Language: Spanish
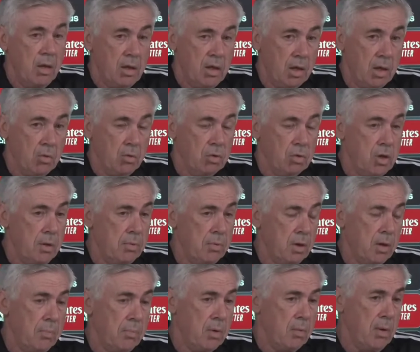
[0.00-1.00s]
ningún tipo
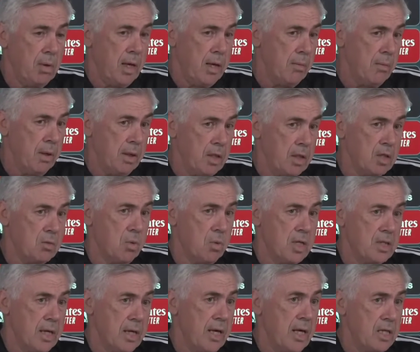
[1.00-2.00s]
de problema y
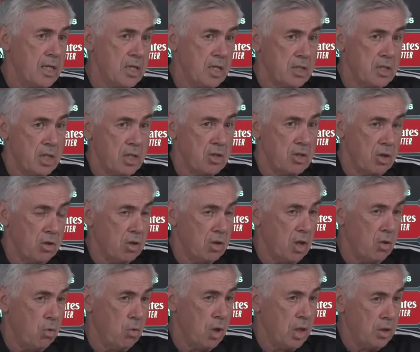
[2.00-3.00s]
después hay la sensación
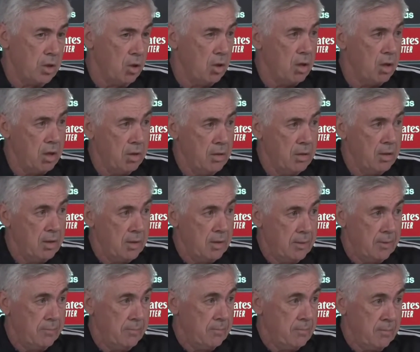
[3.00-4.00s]
del jugador
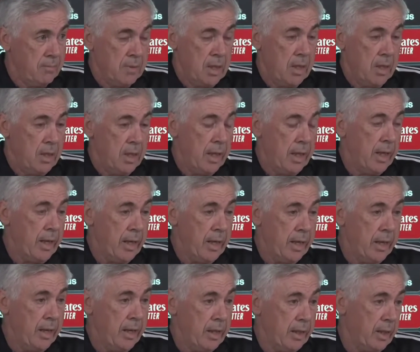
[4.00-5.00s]

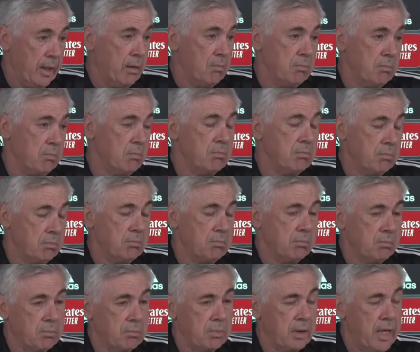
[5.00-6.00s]
eh,
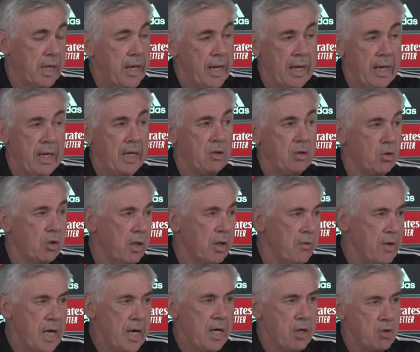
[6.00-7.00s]
que
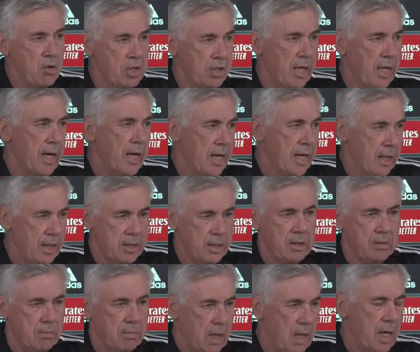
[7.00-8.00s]
todavía no está
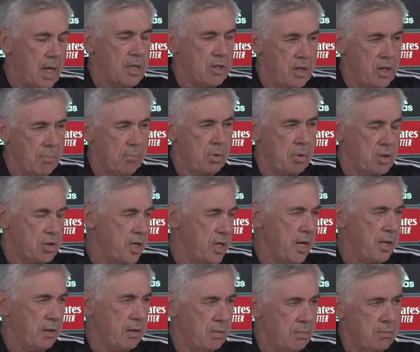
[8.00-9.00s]
al
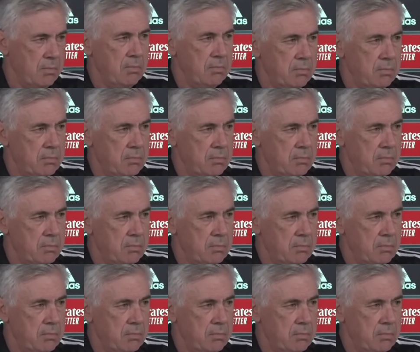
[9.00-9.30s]
100%.